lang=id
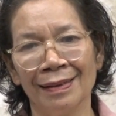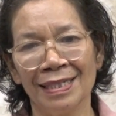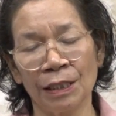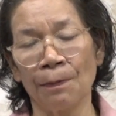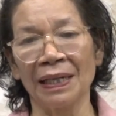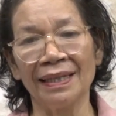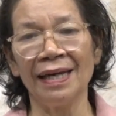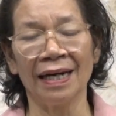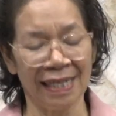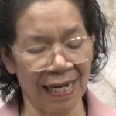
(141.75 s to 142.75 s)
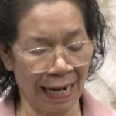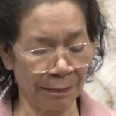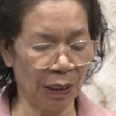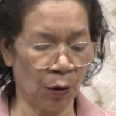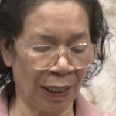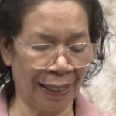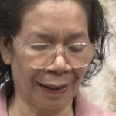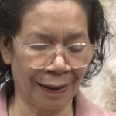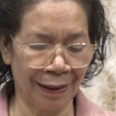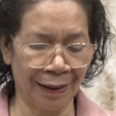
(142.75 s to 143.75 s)
seperti yang dialami oleh
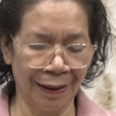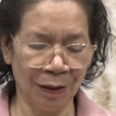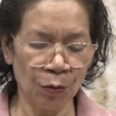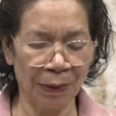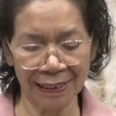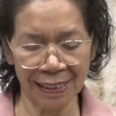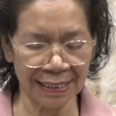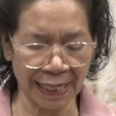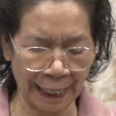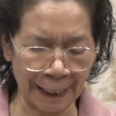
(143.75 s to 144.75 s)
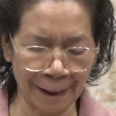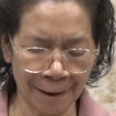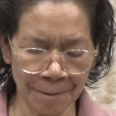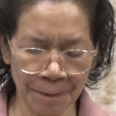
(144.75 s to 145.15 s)
umat Israel.